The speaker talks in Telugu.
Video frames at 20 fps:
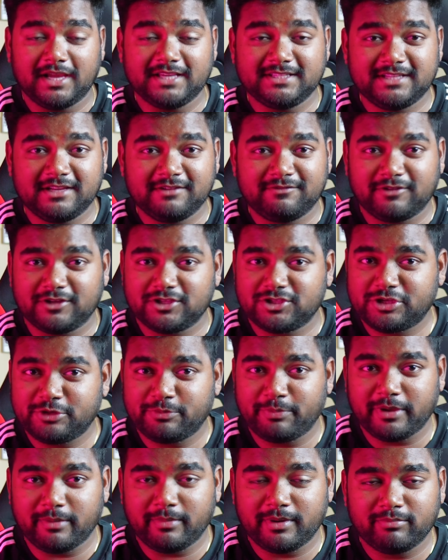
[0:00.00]
గైస్ నేను ఫస్ట్
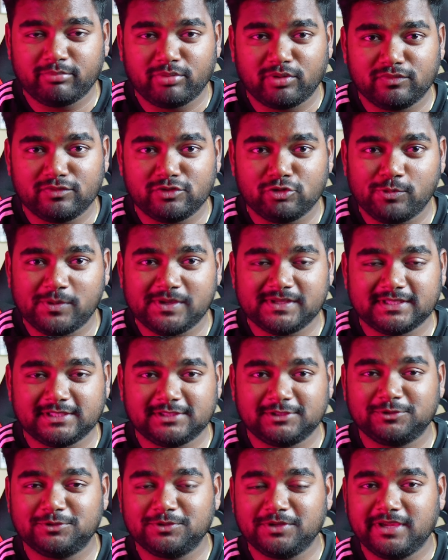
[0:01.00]
పేమెంట్ ప్రూఫ్
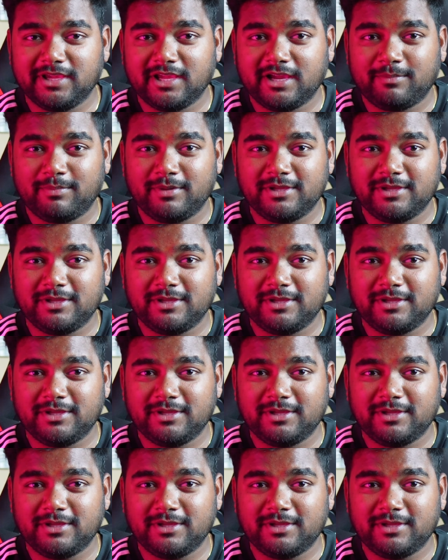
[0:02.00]
చూపిస్తాను ఈ యాప్